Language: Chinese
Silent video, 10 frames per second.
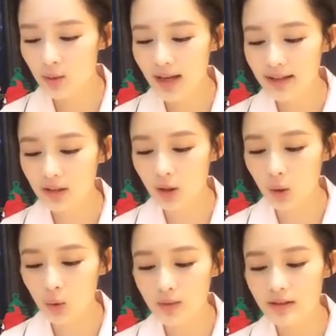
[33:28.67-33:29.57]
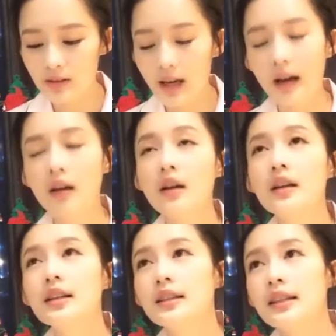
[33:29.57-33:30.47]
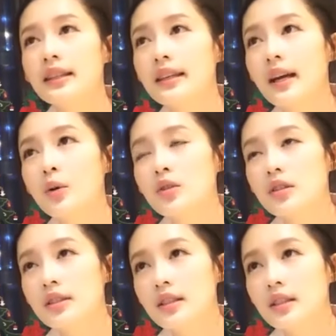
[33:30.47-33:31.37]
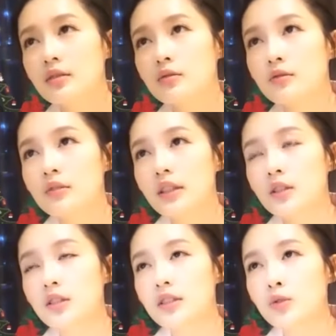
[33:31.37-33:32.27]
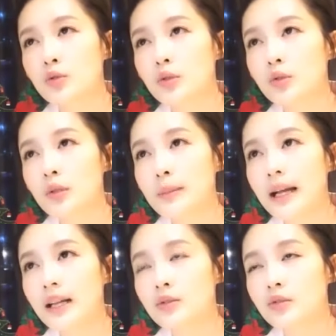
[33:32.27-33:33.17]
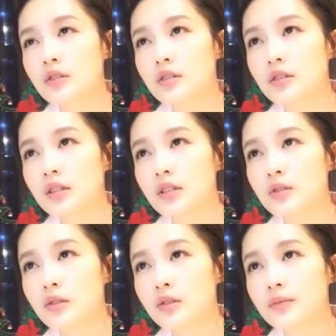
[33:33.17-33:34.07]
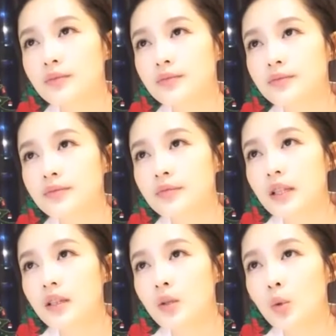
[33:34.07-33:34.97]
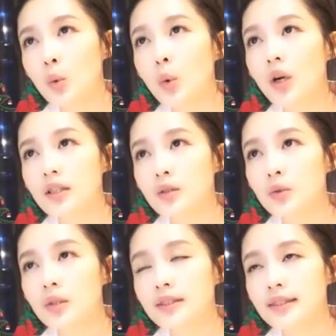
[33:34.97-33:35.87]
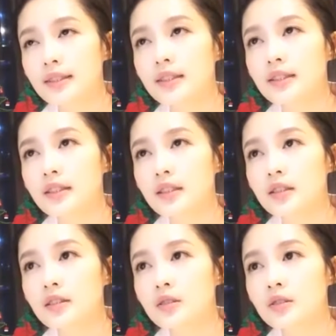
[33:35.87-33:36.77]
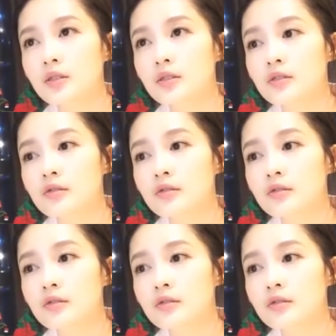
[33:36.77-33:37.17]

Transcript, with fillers: 最最爱的口红色号，应该我之前也说过吧，就是那种裸裸色的，